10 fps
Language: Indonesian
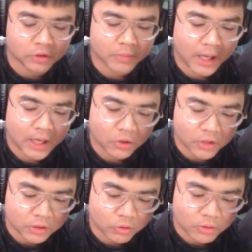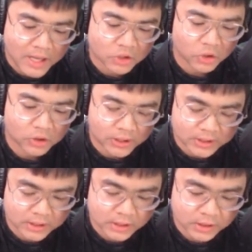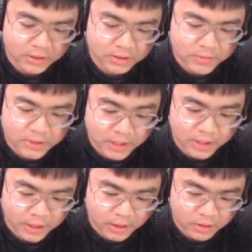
mereka donate gue bacotin sih sebenarnya